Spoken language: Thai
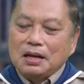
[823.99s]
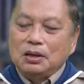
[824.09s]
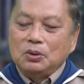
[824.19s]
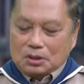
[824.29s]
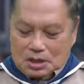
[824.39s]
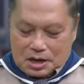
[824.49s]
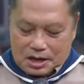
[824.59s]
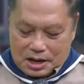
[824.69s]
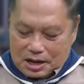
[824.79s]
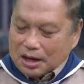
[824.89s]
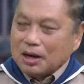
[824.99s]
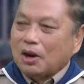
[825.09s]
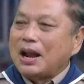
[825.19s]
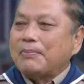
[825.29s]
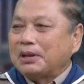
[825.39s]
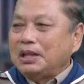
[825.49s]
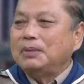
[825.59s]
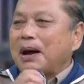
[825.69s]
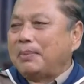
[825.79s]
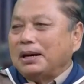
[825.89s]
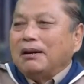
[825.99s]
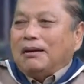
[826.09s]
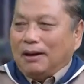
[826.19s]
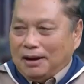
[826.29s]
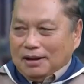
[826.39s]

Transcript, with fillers: คือลูกเสือเนี่ยเขาดับกันที่ผ้าพันคอ